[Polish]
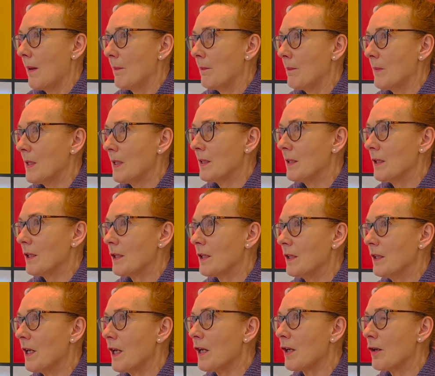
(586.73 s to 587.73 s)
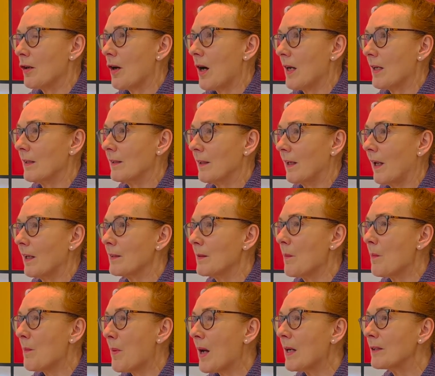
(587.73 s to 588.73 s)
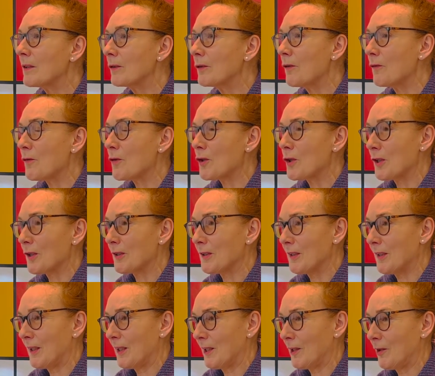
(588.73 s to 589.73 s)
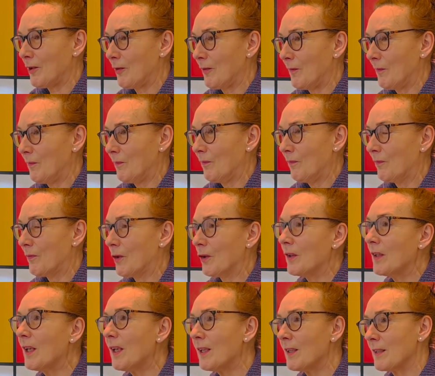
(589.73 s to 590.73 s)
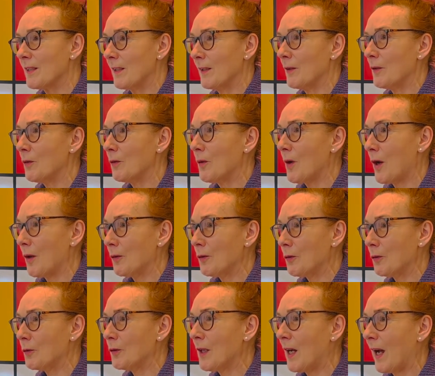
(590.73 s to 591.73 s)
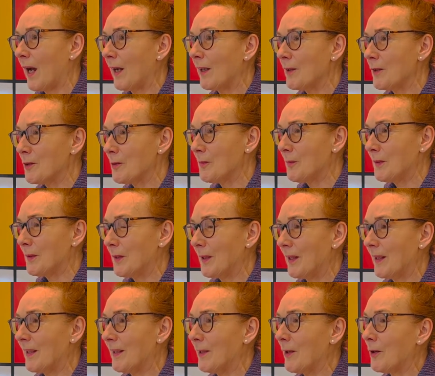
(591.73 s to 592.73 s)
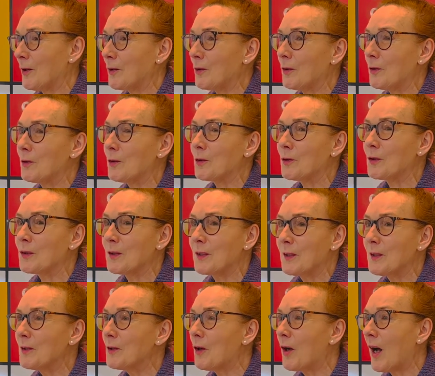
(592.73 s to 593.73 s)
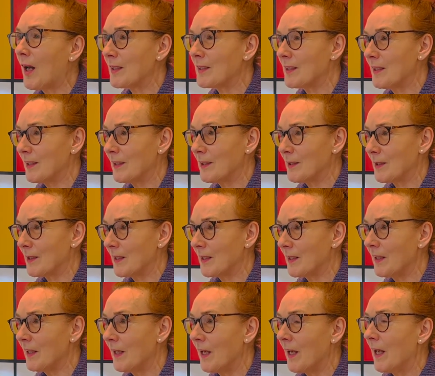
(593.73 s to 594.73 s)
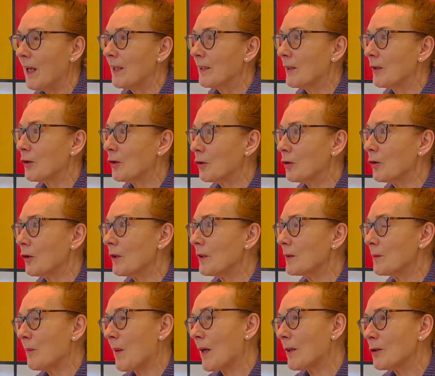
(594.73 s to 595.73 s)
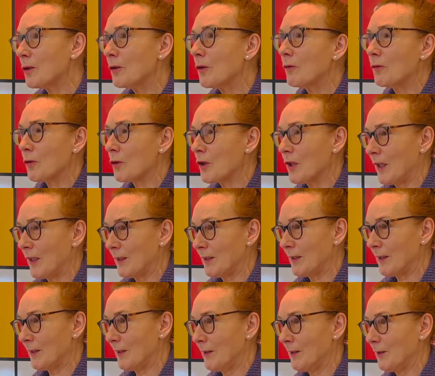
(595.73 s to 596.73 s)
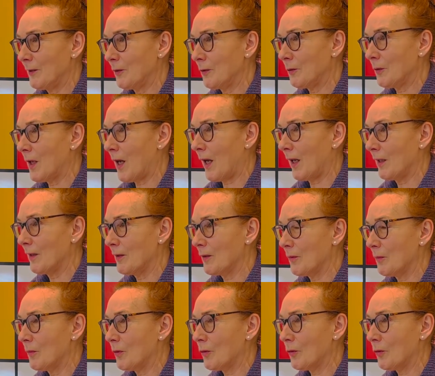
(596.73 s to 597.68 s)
Mistycznego, ale zarazem bardzo nowoczesnego. Mhm. To nie jest ten judaizm ortodoksyjny. taki ortodoksyjno-hasycki, tak. tylko to jest bardzo nowoczesny mhm. judaizm, mhm.